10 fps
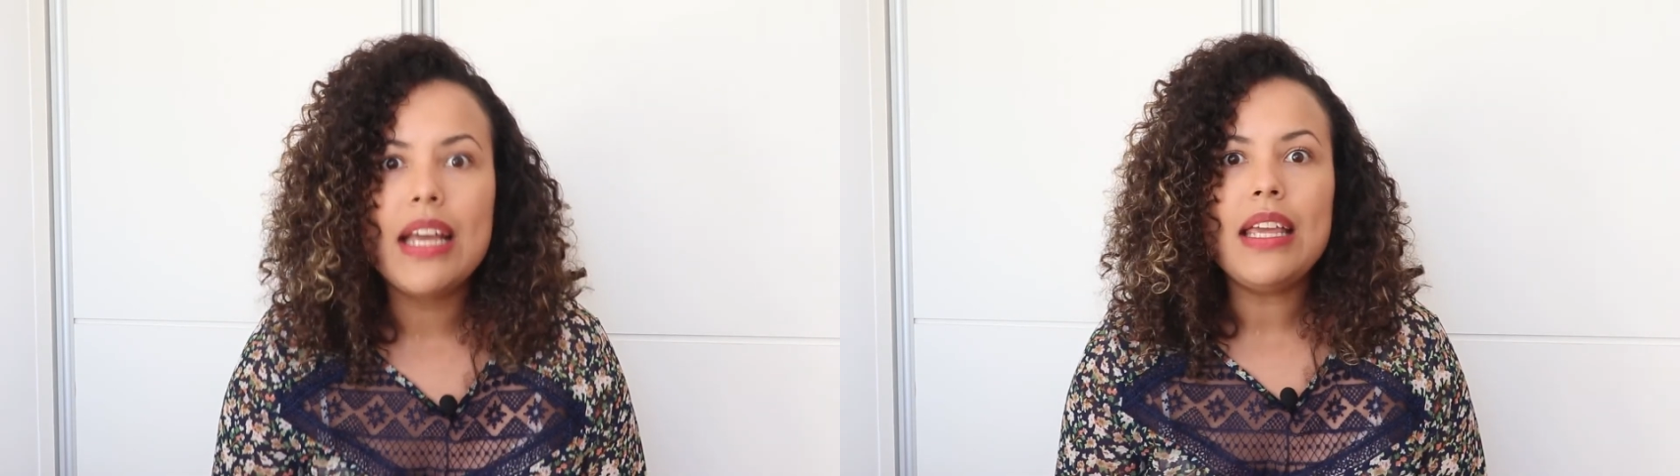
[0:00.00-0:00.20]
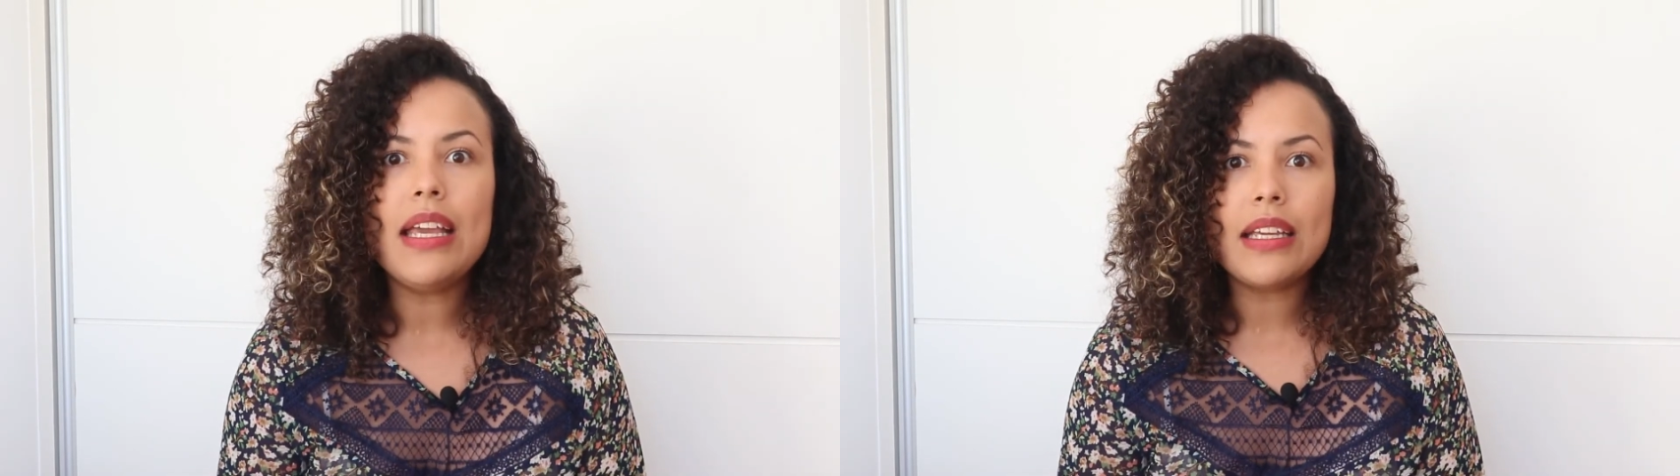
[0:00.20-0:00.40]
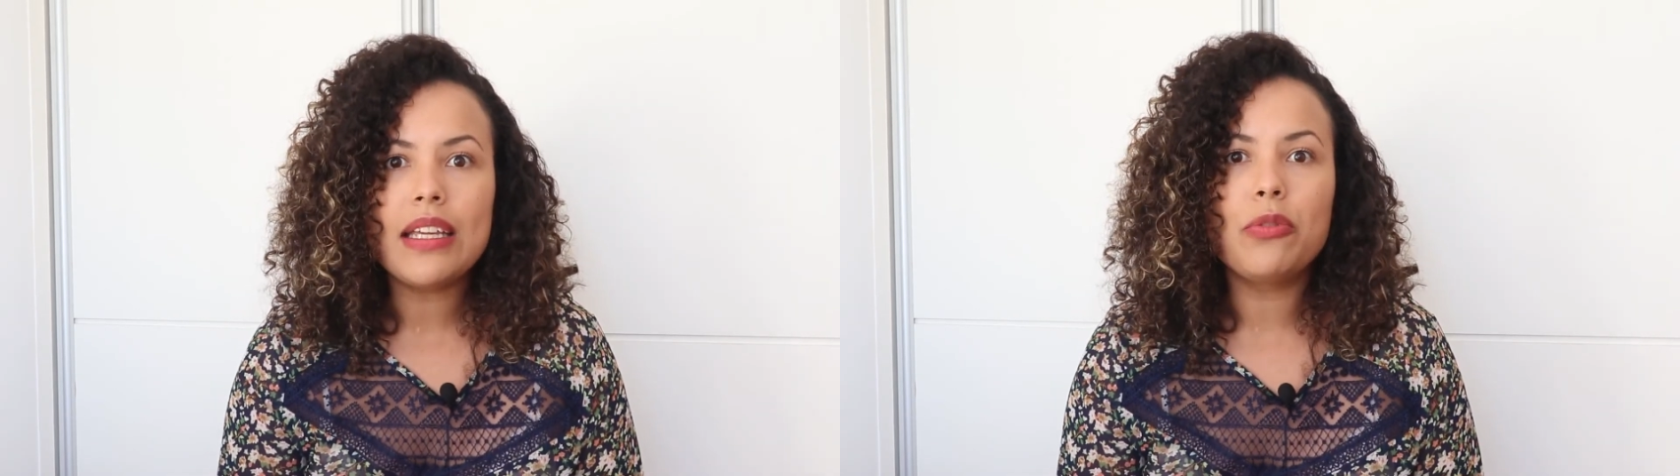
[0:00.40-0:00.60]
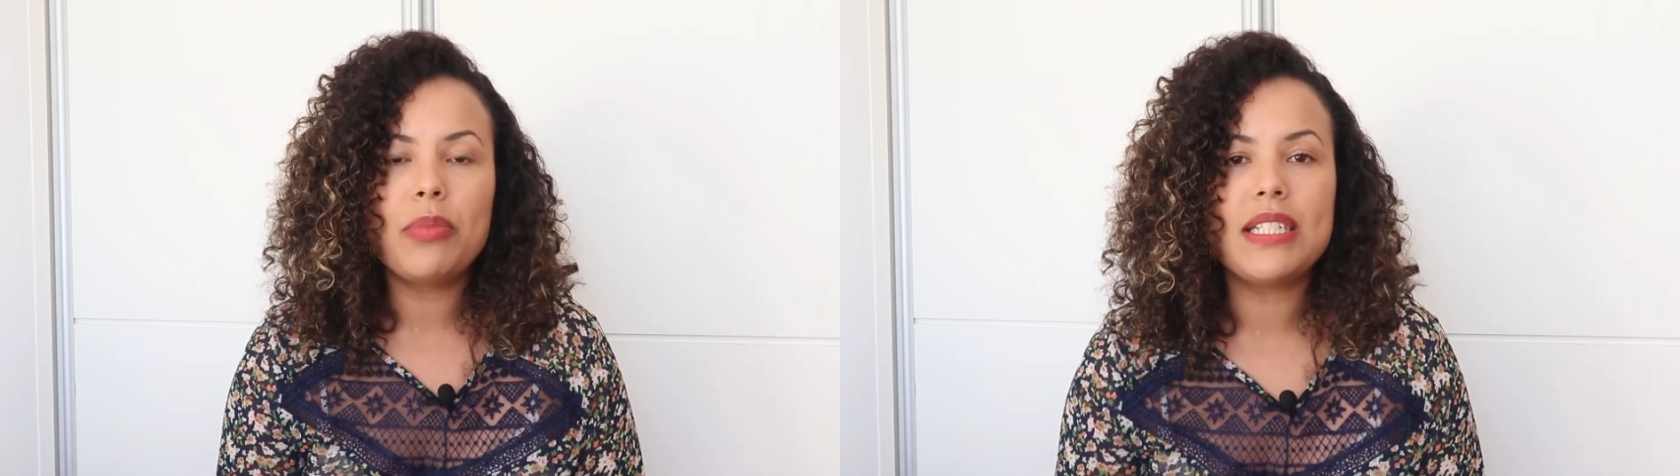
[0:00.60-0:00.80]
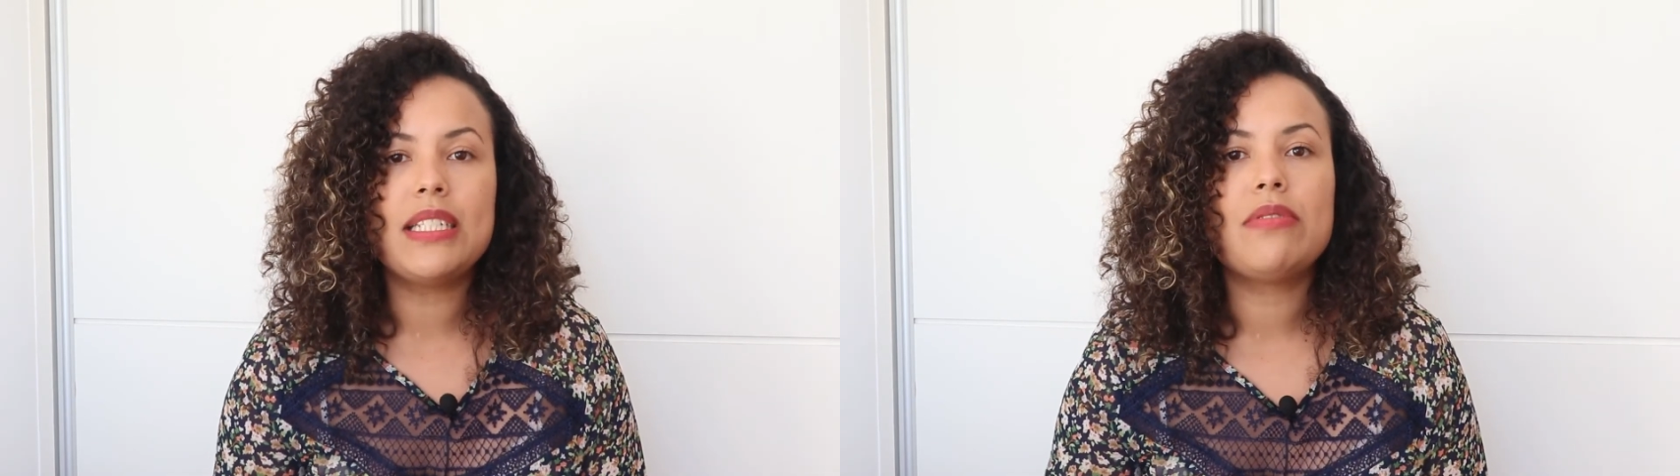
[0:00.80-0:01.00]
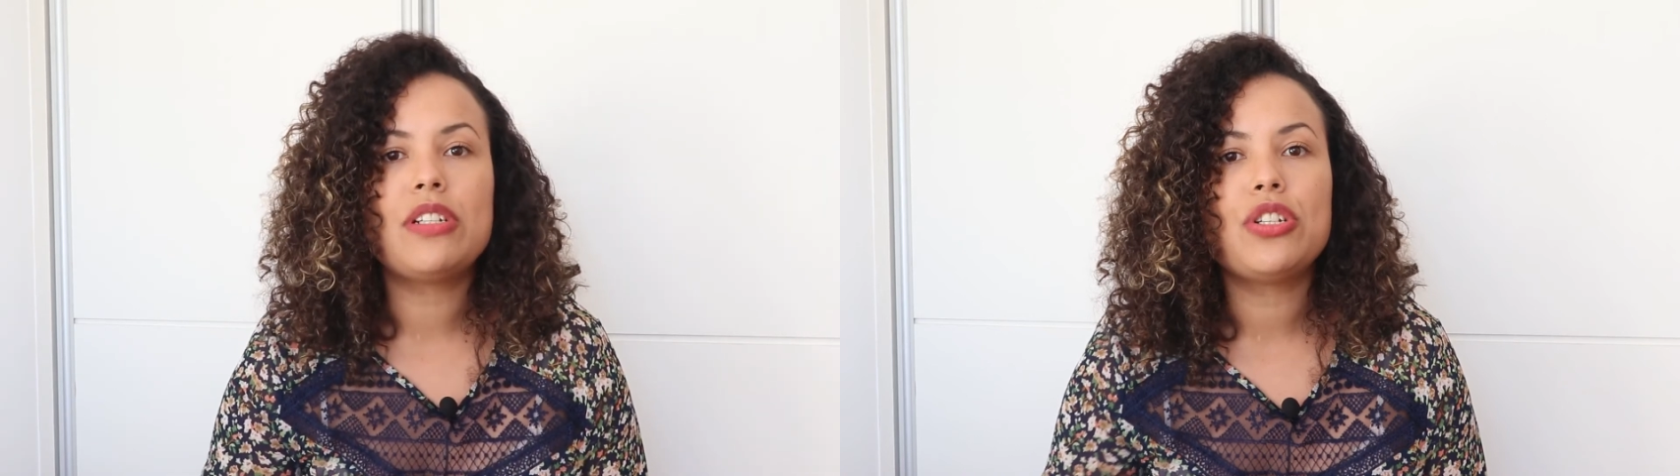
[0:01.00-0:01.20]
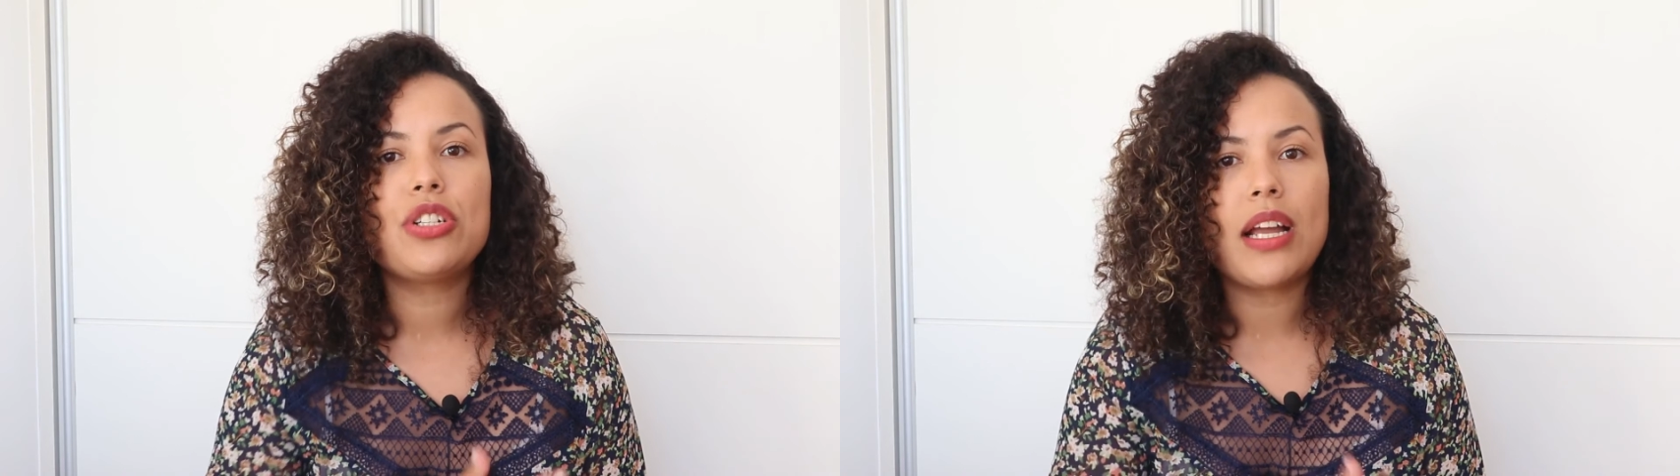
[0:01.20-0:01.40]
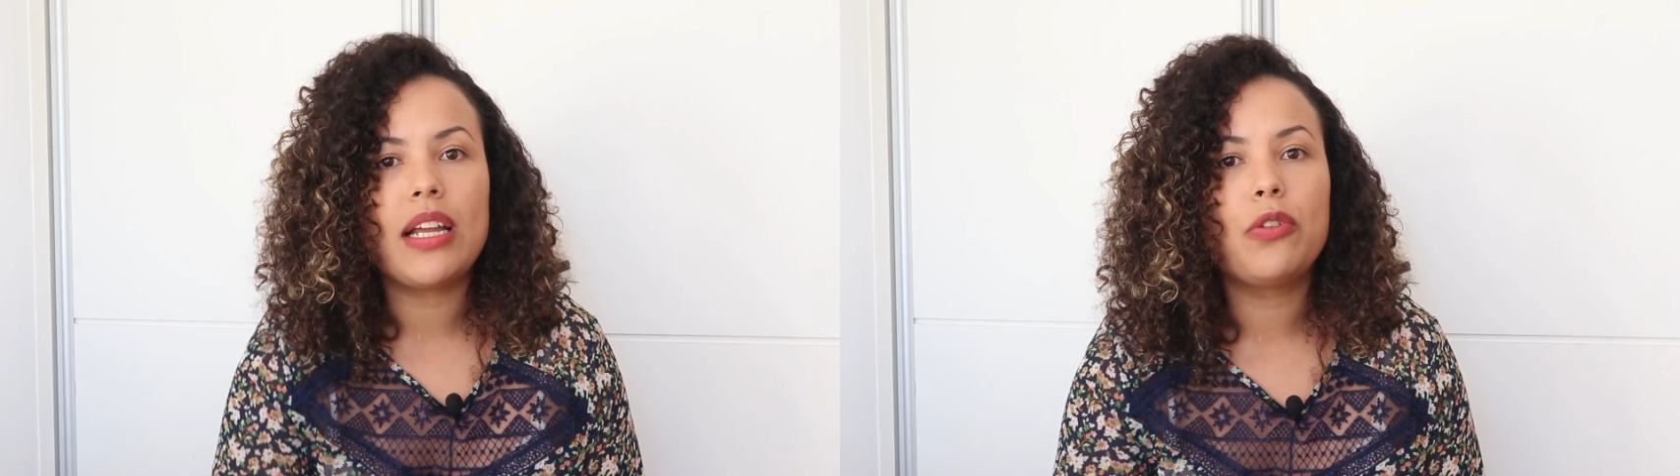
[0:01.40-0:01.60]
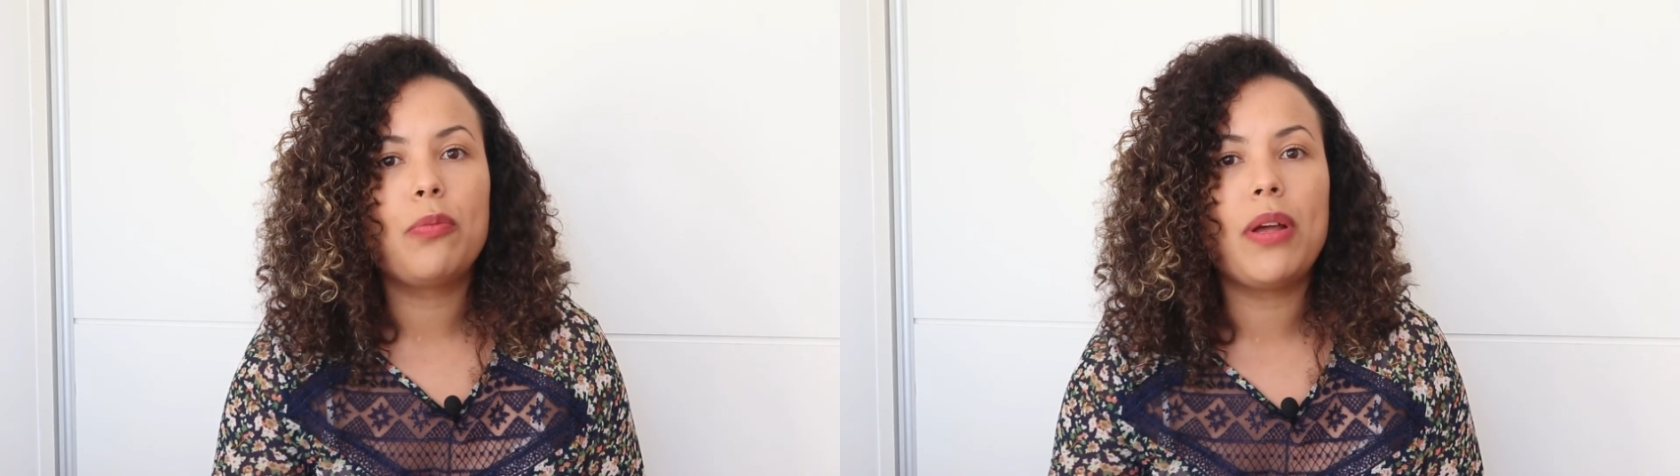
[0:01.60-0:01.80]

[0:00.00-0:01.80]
e aqui no Brasil a gente está indo